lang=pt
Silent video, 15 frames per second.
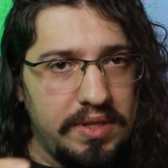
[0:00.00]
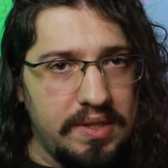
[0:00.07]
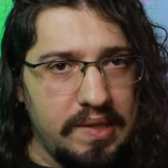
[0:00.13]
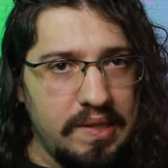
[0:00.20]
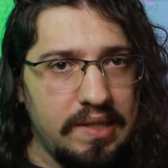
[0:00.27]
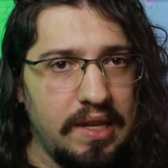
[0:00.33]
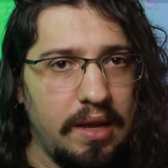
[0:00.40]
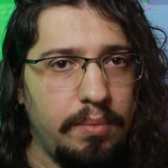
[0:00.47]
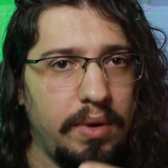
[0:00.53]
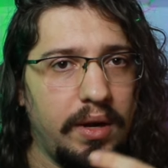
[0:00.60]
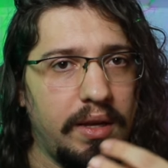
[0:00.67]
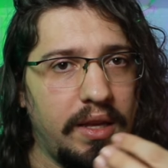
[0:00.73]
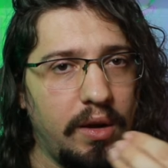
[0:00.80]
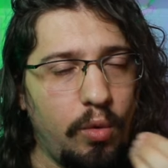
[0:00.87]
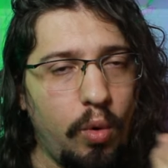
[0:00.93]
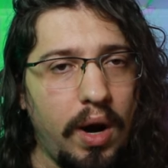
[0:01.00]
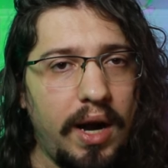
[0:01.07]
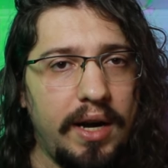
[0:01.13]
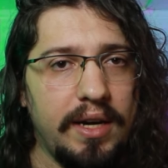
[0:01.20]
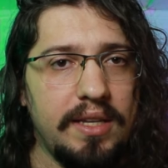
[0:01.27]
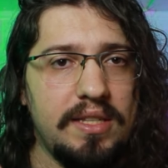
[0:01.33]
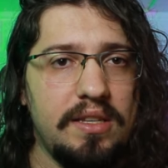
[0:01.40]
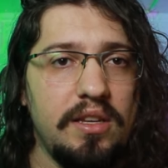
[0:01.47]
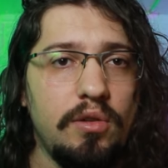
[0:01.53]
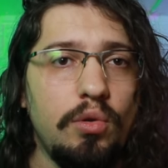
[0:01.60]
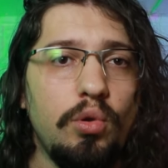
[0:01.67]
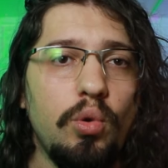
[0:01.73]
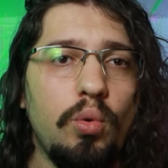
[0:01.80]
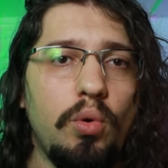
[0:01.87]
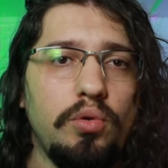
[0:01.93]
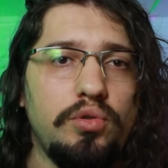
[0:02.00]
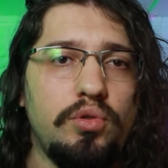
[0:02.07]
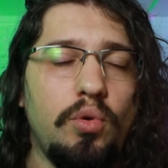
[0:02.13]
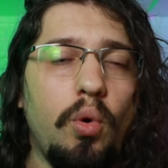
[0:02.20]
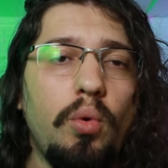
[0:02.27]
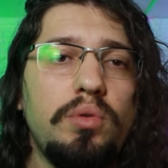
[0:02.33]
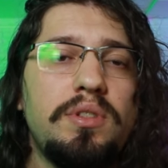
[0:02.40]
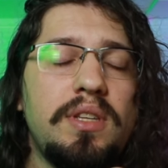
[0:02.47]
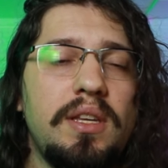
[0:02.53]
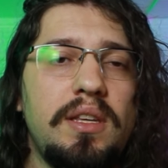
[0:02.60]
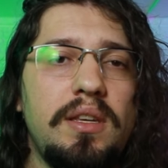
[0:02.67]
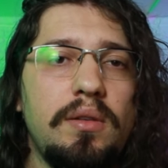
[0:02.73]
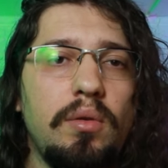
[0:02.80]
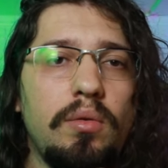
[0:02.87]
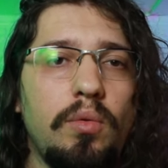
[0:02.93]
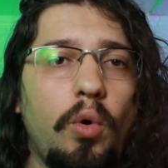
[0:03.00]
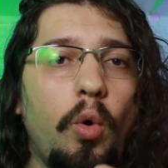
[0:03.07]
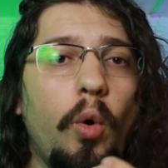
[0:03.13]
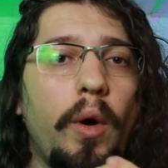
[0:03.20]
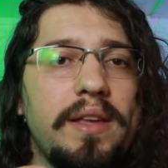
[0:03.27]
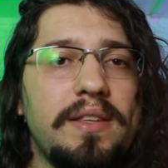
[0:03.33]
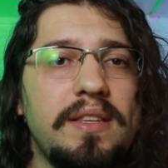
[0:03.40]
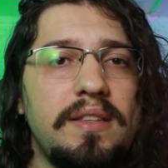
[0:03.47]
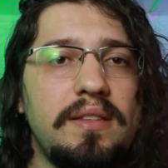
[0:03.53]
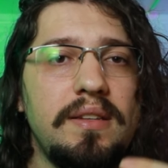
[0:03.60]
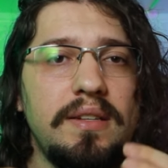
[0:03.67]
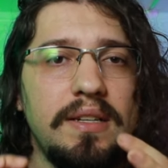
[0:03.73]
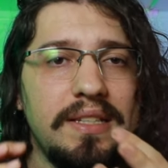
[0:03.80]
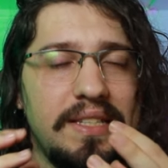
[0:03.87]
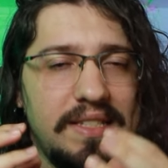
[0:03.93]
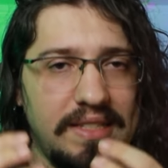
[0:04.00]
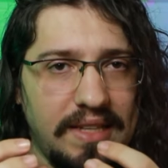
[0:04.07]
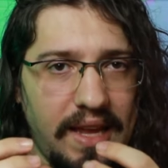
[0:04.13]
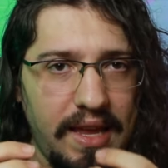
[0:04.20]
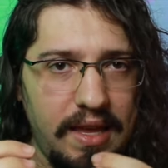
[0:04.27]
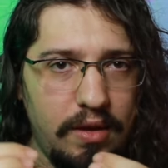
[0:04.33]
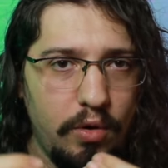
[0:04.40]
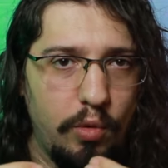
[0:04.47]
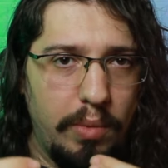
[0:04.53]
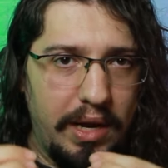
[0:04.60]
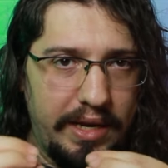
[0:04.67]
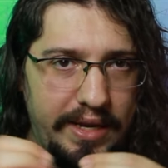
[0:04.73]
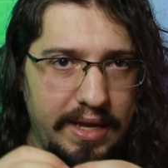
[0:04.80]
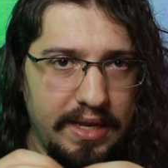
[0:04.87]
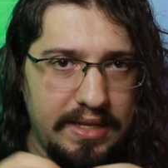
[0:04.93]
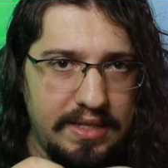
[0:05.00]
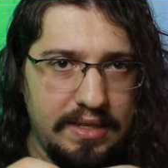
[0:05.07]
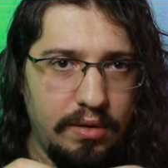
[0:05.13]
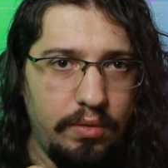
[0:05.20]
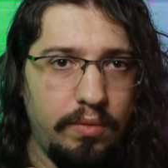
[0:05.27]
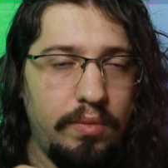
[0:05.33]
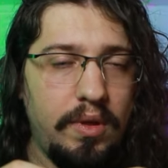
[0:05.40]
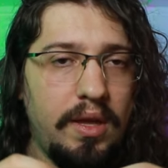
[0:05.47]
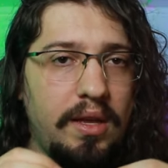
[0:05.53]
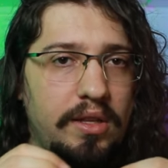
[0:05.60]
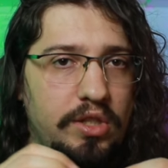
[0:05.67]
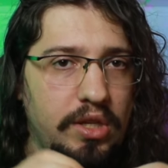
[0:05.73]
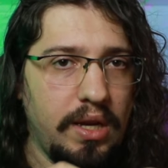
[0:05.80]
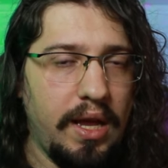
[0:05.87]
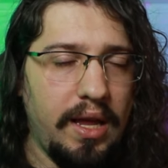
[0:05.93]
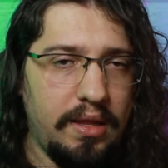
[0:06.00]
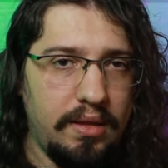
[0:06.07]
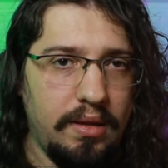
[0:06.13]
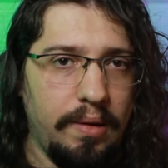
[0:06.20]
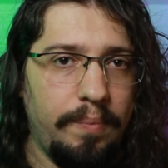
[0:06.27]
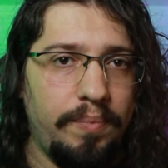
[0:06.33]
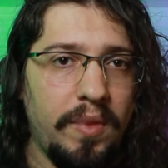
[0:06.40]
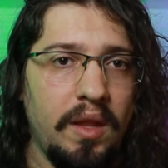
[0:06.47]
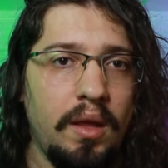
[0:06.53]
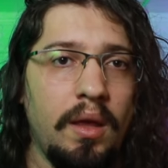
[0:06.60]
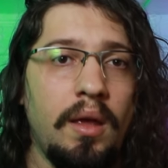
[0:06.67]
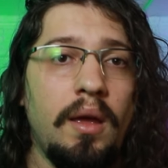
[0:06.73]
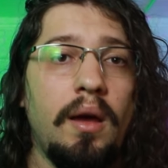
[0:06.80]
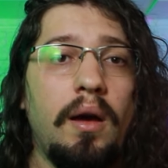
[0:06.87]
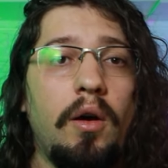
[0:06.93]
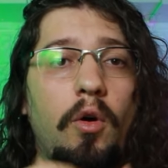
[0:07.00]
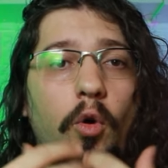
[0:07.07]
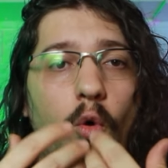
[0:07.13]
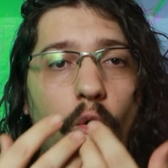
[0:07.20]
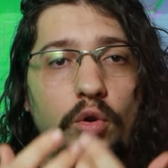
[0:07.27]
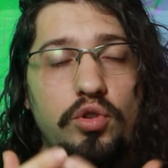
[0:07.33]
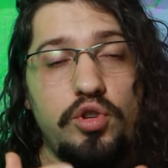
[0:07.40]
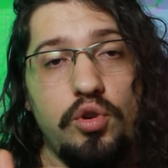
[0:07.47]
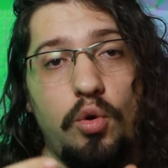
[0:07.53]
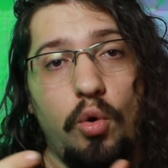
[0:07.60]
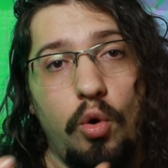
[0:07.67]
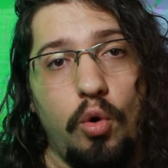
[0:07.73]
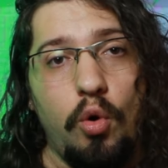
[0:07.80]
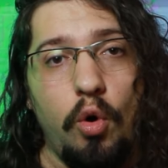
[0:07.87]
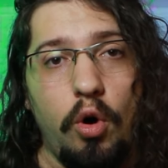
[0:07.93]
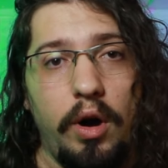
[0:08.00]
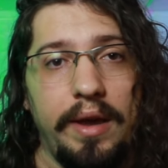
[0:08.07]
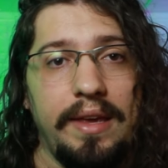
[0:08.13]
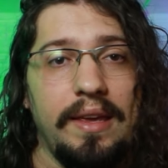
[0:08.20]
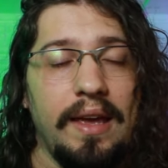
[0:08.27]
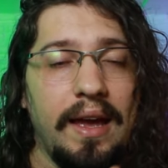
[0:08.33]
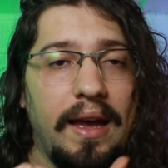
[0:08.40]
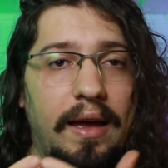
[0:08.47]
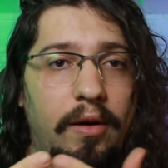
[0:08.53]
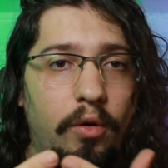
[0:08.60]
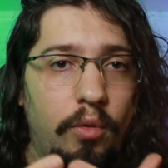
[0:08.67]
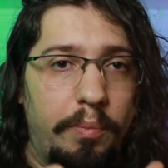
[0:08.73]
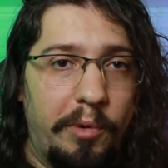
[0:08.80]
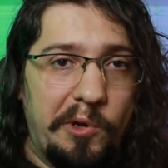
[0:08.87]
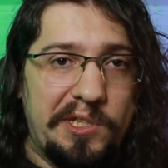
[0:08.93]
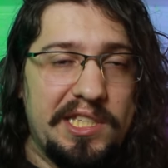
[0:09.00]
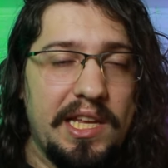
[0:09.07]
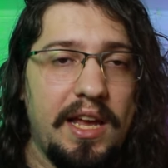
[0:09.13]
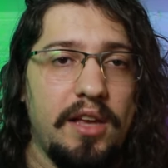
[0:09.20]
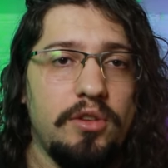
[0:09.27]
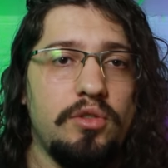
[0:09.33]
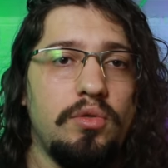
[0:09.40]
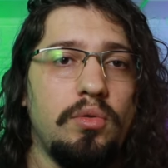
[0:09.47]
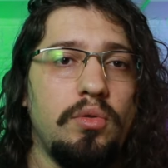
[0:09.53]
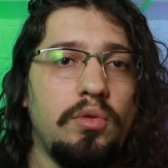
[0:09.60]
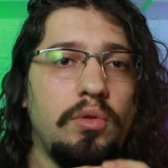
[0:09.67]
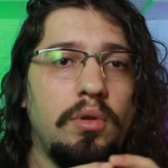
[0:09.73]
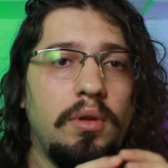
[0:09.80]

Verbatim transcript: esse sistema que quarks e gluons conseguiam coexistir sem uma ligação direta, onde ocorre o processo